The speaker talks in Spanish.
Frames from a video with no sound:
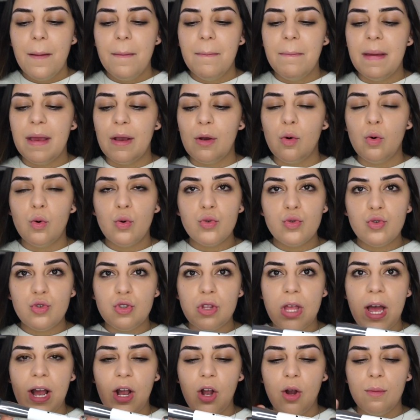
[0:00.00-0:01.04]
me
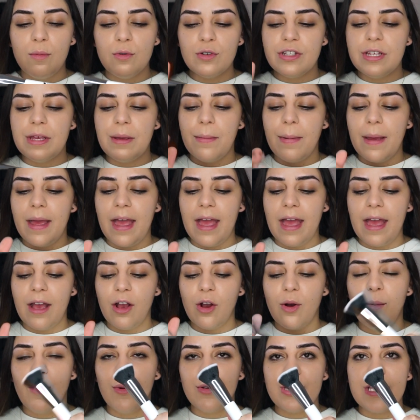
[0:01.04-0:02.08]
gusta cómo se ve,
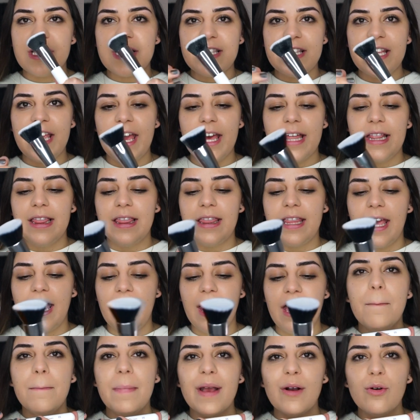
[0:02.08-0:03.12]
cómo se
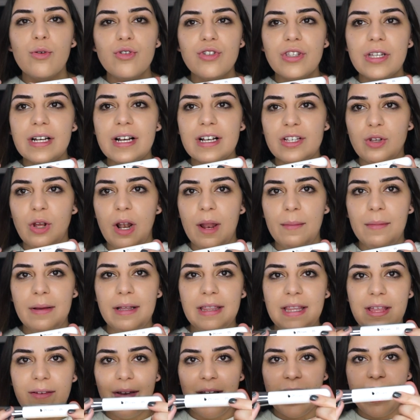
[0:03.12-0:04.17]
siente. Me gusta que
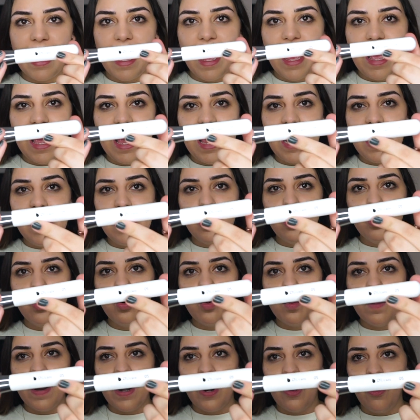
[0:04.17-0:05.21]
solamente venga el
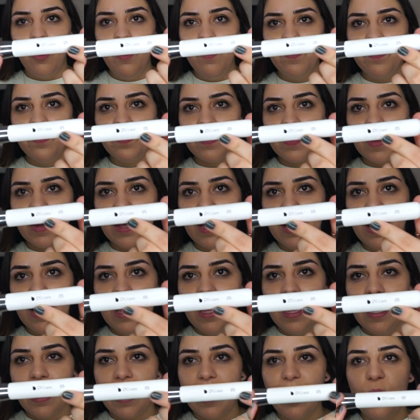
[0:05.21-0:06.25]
número,
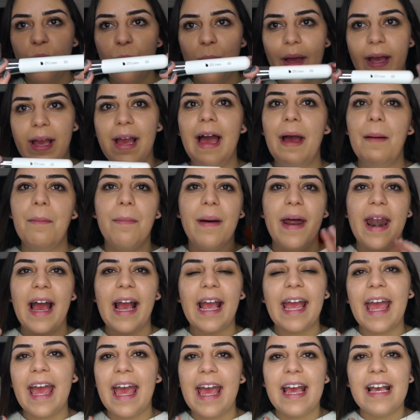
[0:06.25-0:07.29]
que no venga
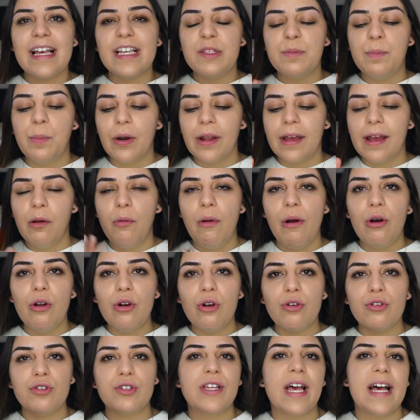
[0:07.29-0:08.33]
para qué es, porque luego
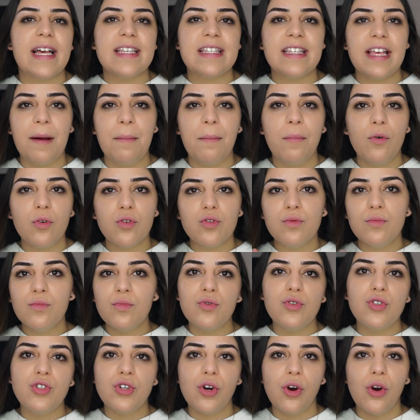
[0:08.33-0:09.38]
nos casamos
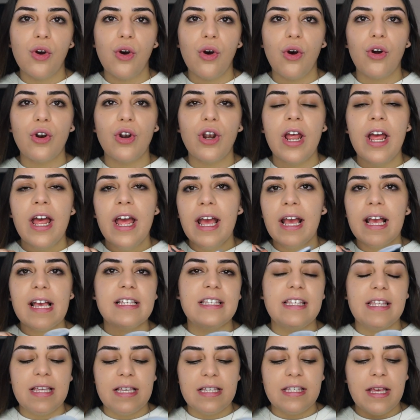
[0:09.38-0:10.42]
mucho con que
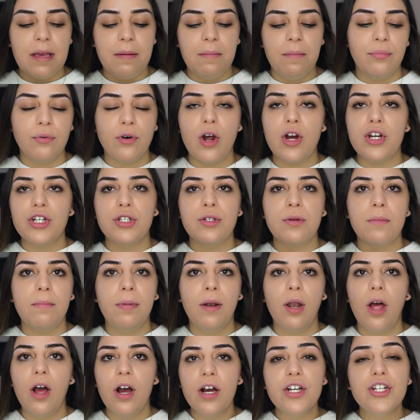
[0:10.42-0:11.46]
se dice brush
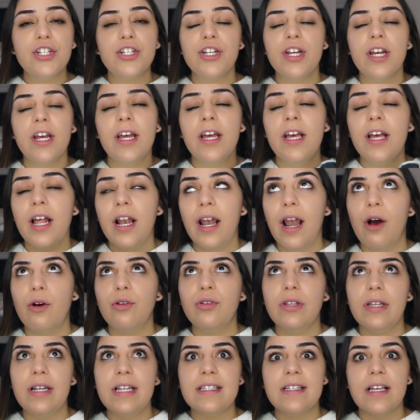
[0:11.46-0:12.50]
blush, la
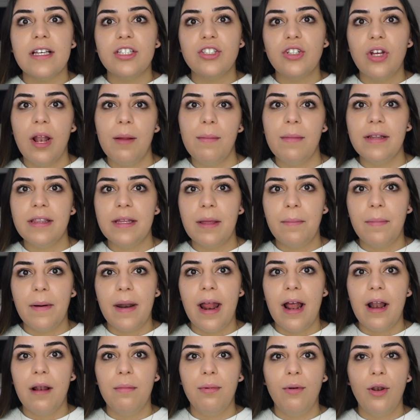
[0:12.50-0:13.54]
utilizas solamente
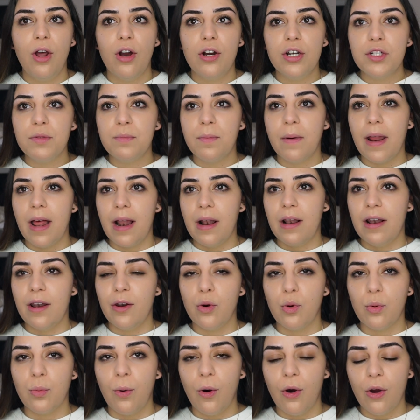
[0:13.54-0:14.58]
para el blush, para el
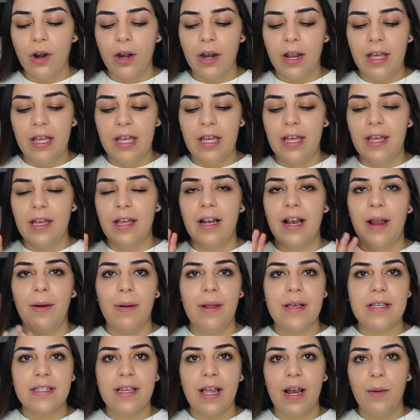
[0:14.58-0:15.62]
rubor y la
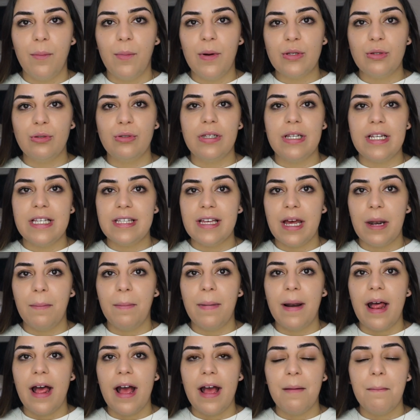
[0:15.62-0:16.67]
verdad es que la puedes utilizar
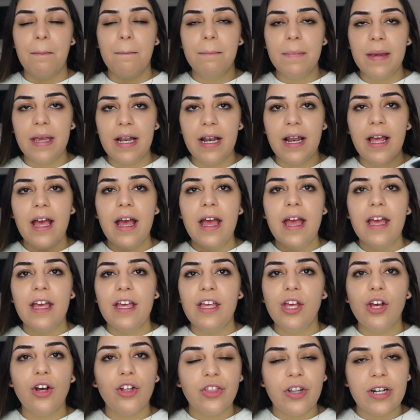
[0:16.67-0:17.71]
para mil
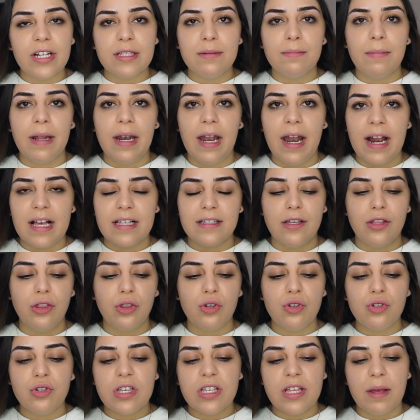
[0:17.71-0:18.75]
y otras maneras.
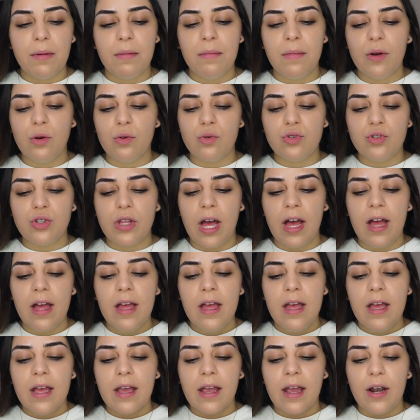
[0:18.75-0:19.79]
Entonces a mí me gusta
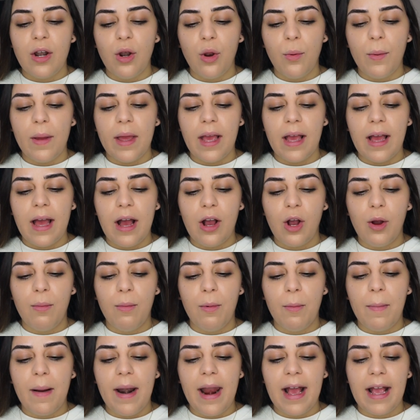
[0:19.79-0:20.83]
que no venga
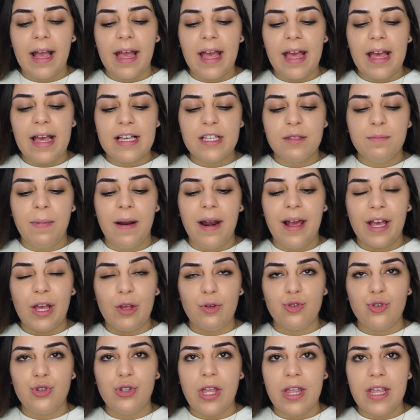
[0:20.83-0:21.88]
como para qué es, para que
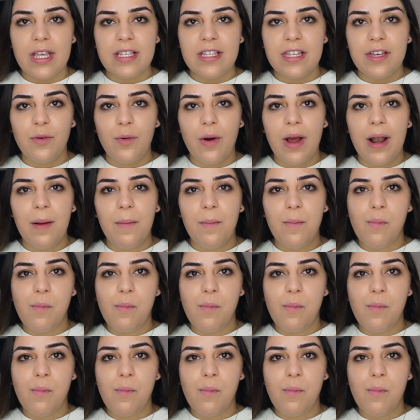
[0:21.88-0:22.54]
ustedes igual